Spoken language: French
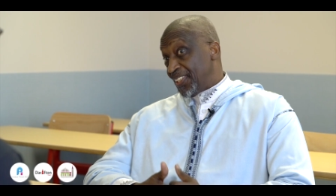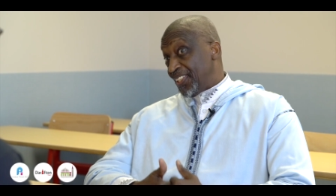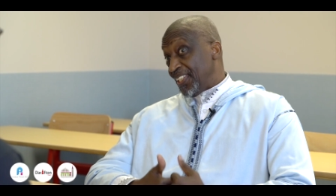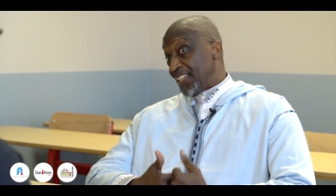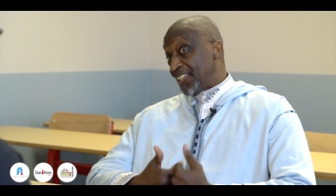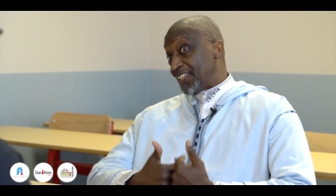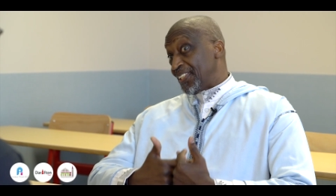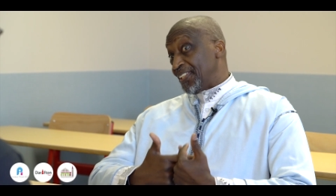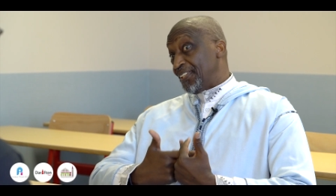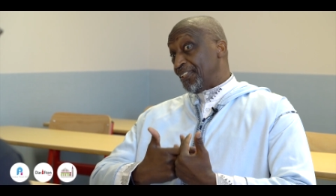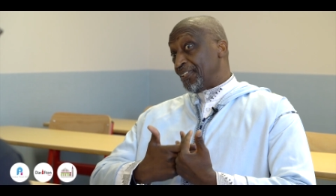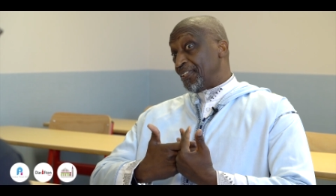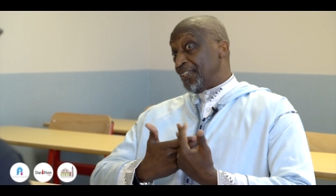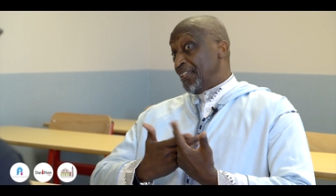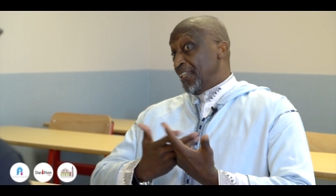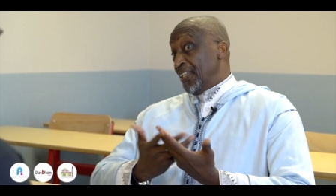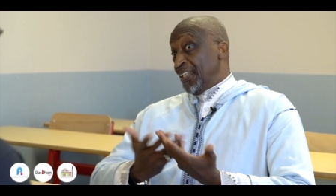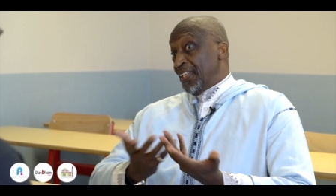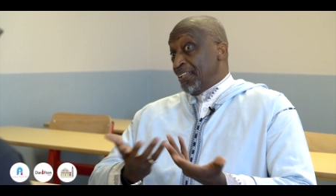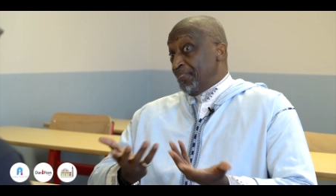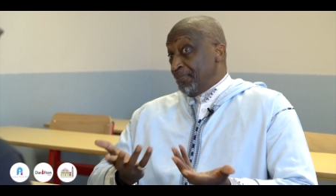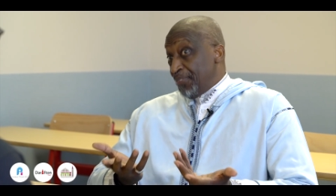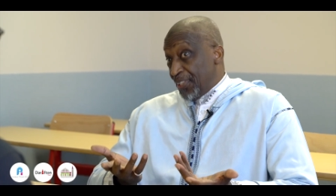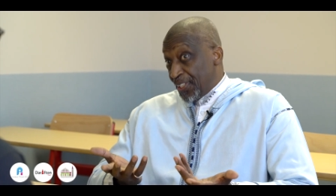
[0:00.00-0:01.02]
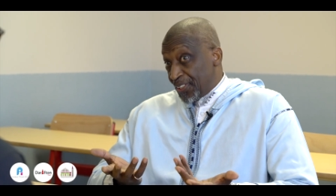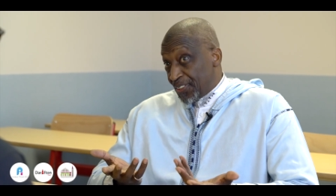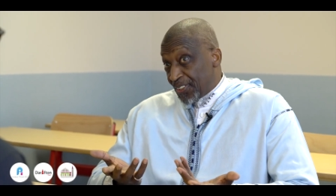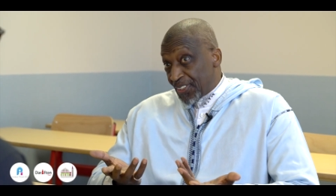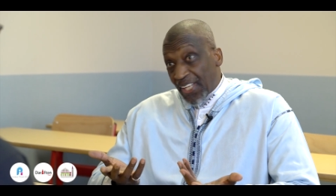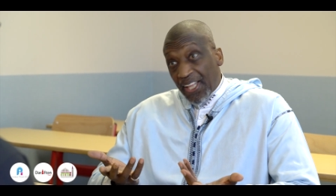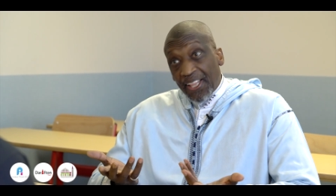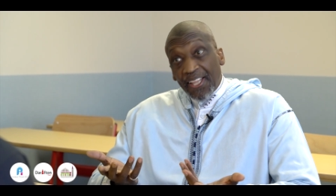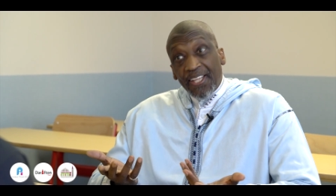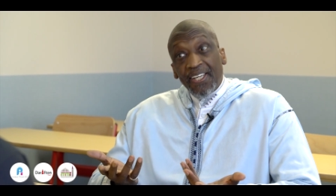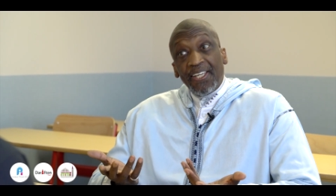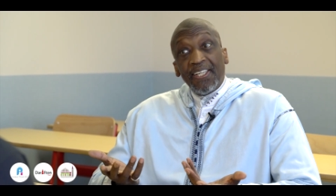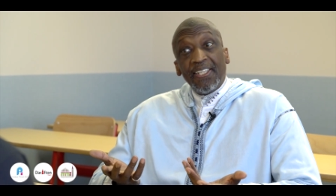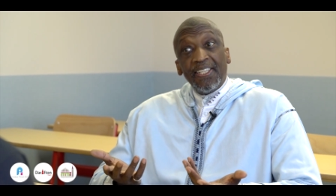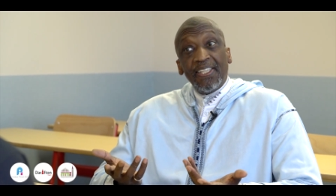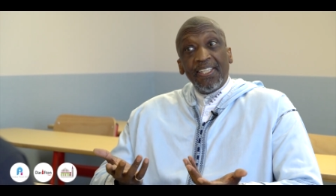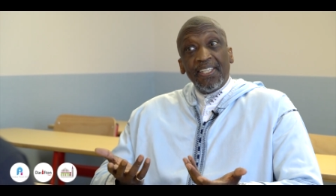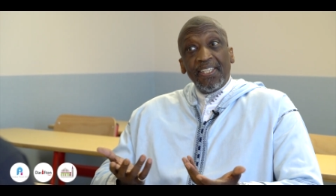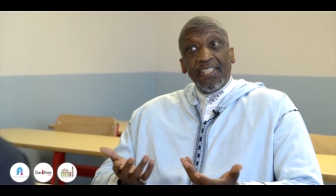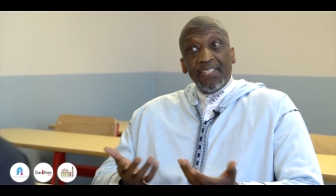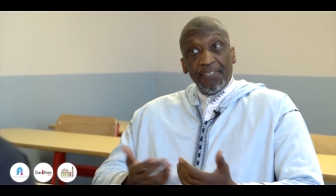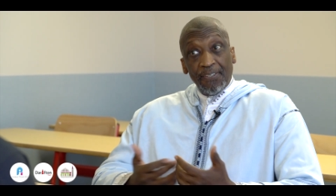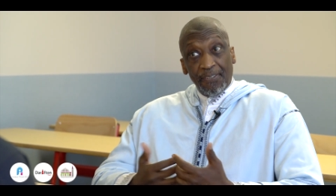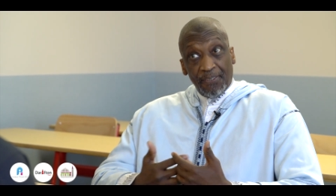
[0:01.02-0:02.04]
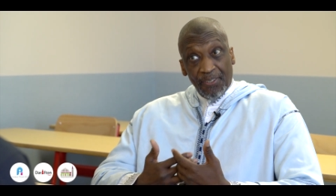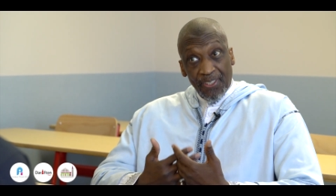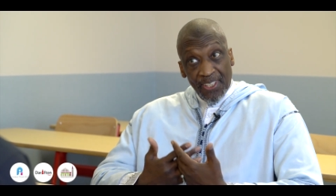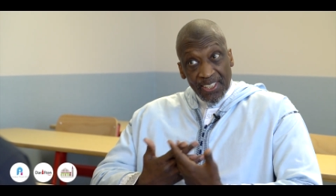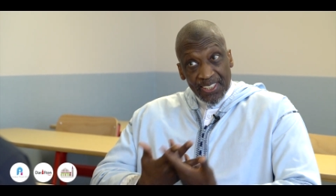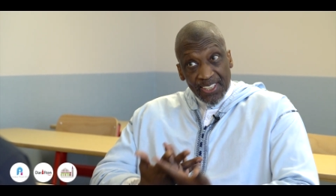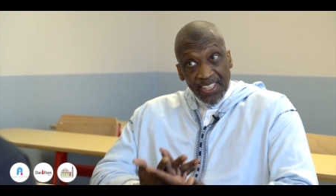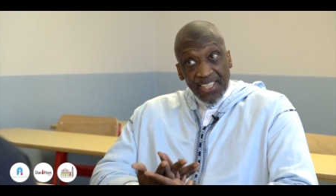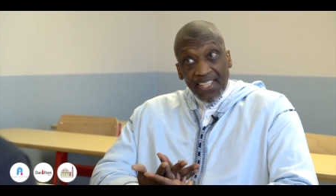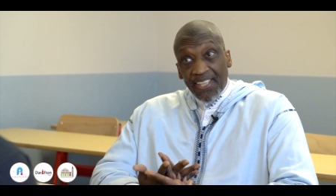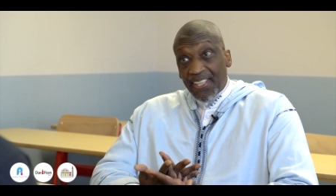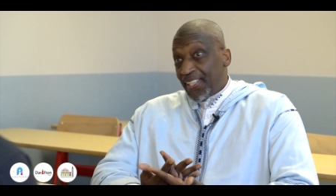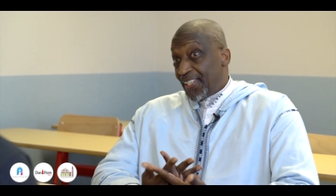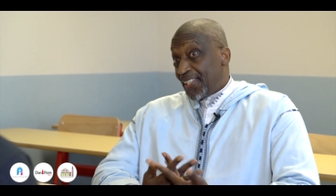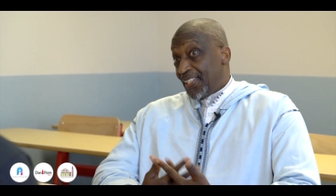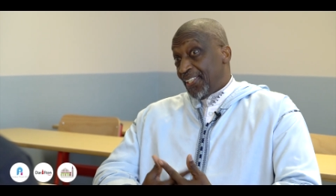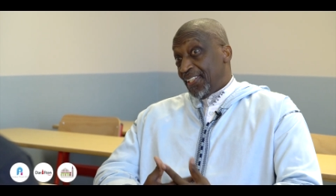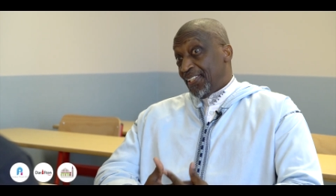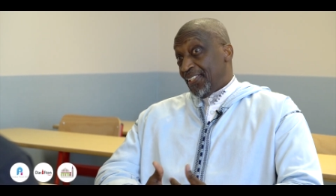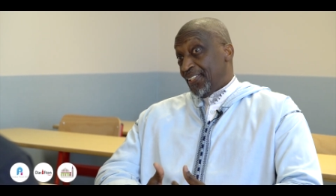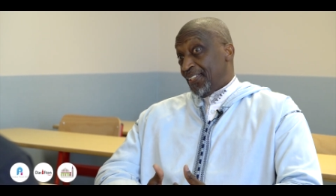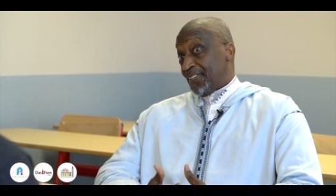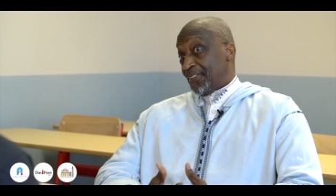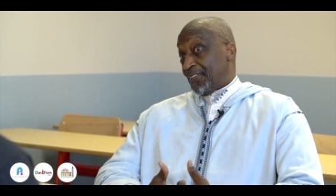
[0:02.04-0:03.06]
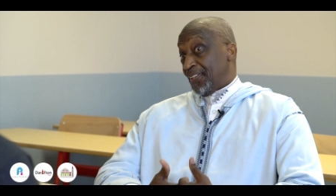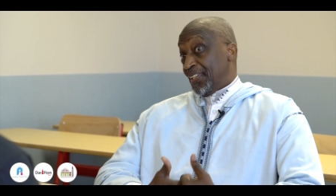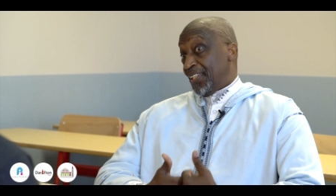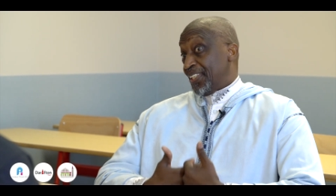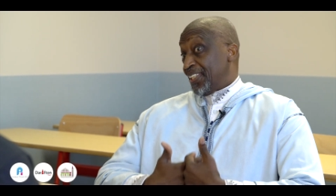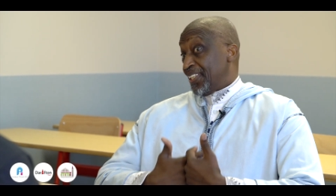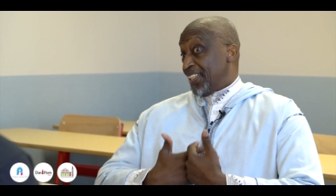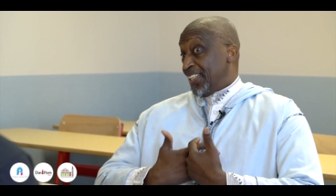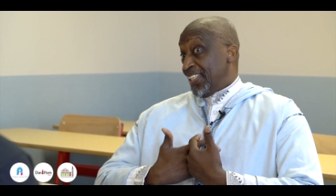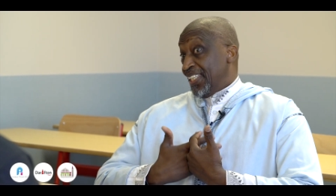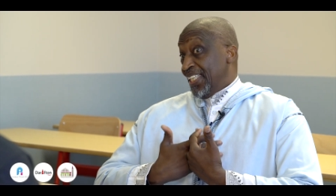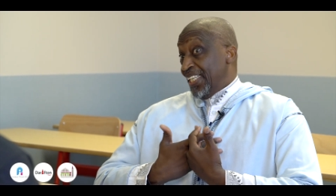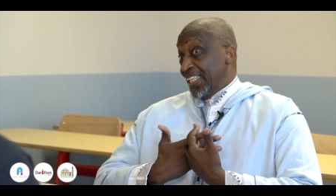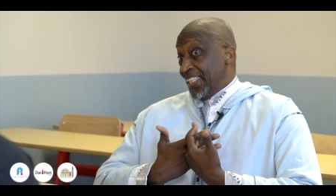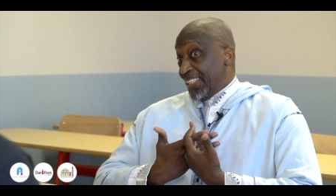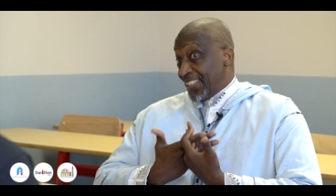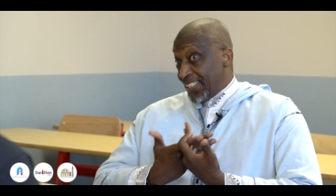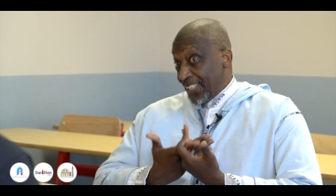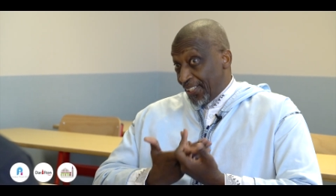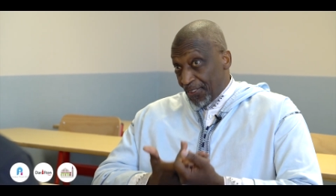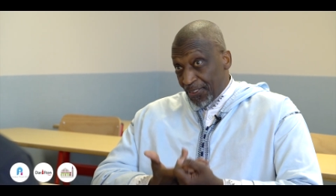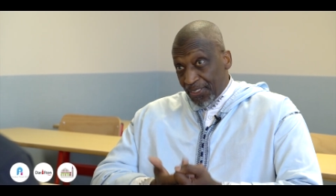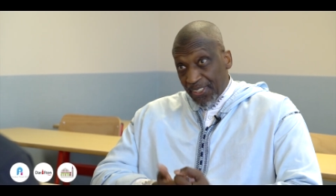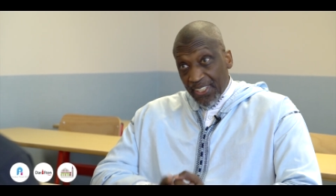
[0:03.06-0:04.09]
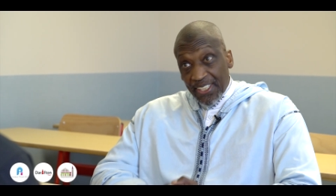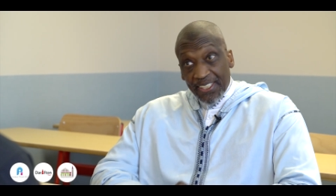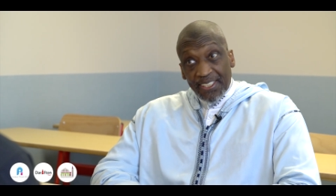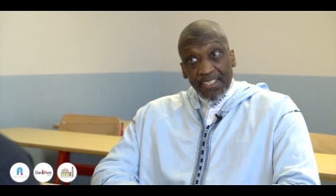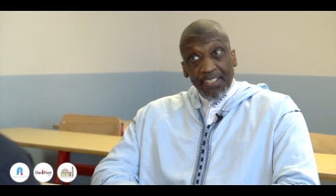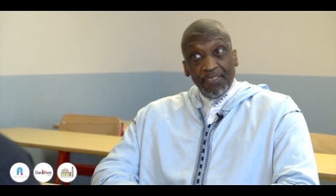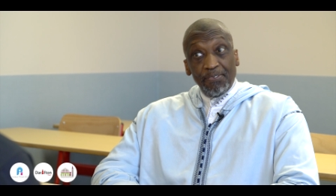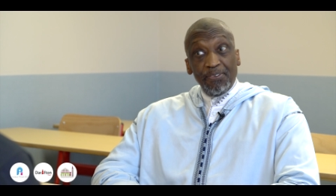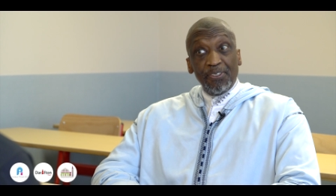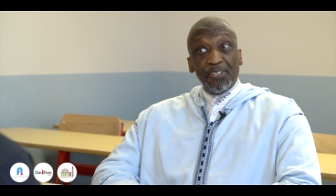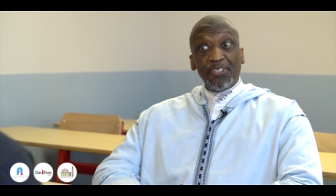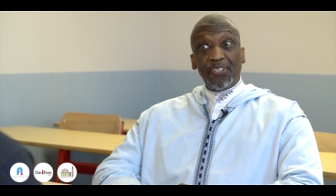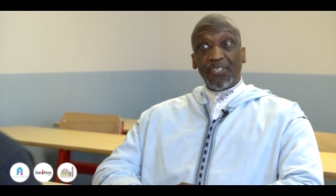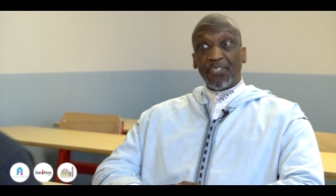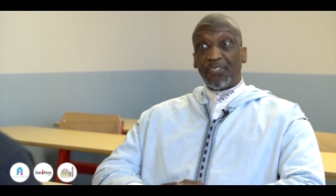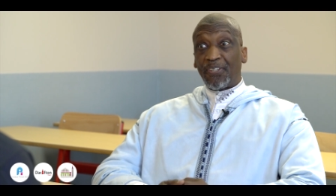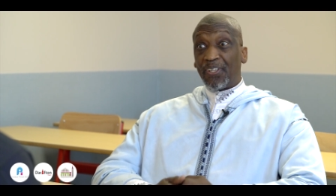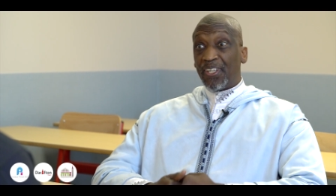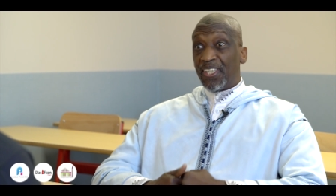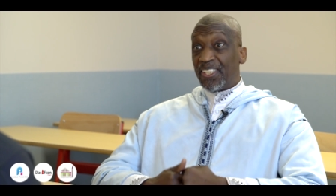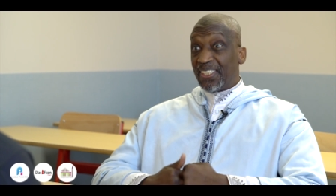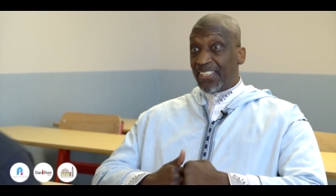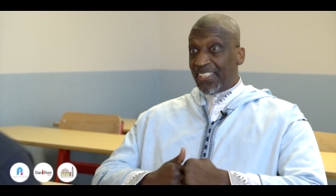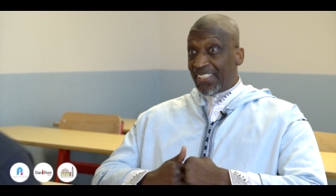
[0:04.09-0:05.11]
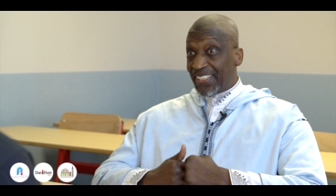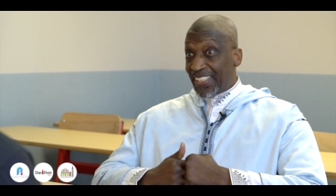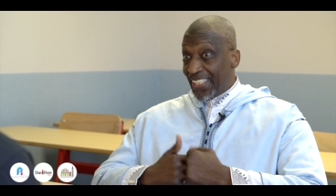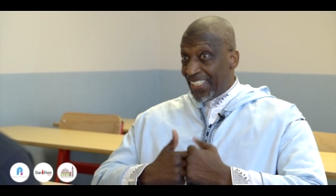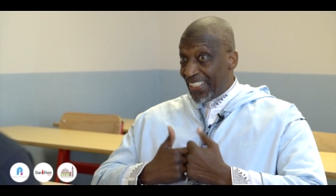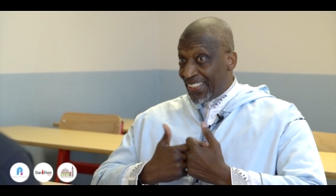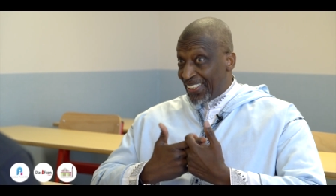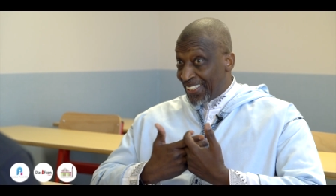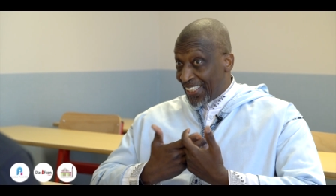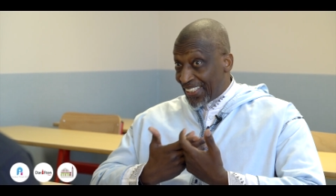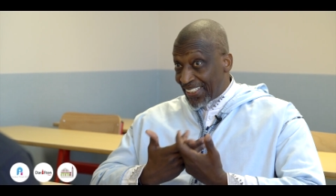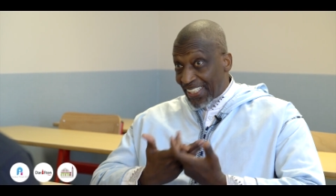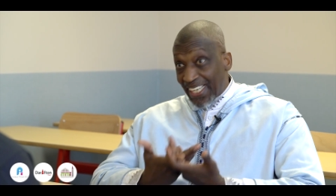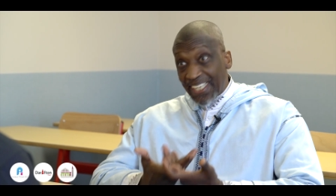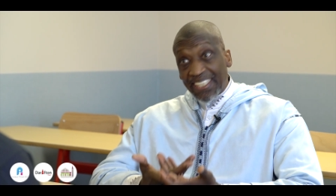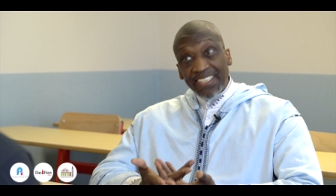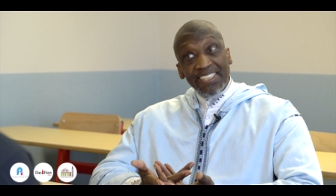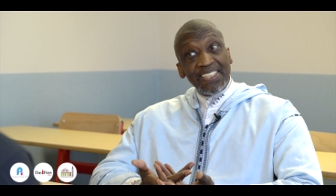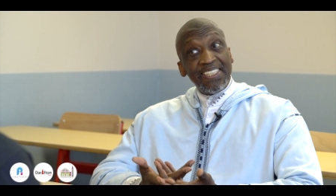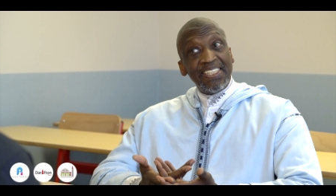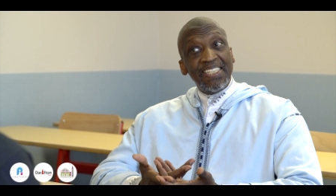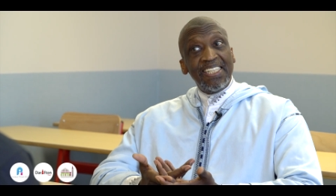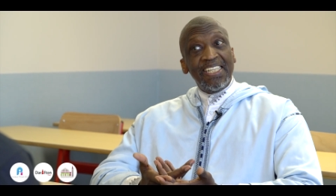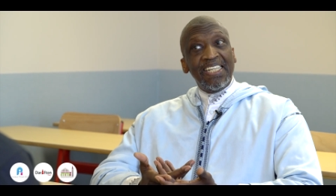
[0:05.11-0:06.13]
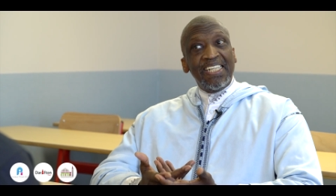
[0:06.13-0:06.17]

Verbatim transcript: science, de, bien sûr, d'Allah, de connaître Allah, de connaître ses noms et attributs, de connaître ses, ses actes,